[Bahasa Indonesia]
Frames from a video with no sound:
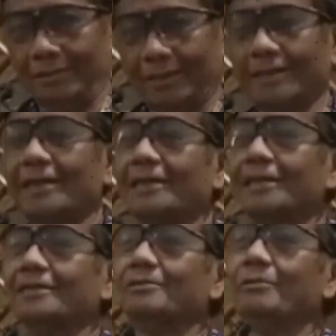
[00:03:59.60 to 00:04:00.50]
Kata
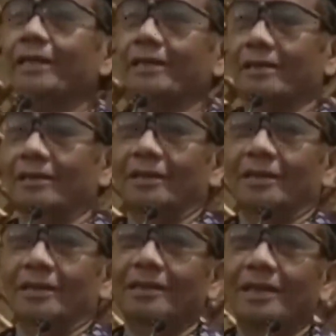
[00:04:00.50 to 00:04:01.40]
Casey Ware,
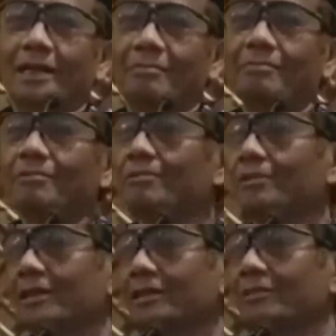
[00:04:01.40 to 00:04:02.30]
di dalam
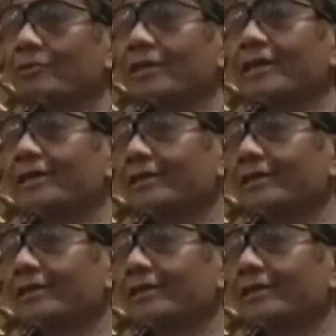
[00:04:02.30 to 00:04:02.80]
bukunya The Modern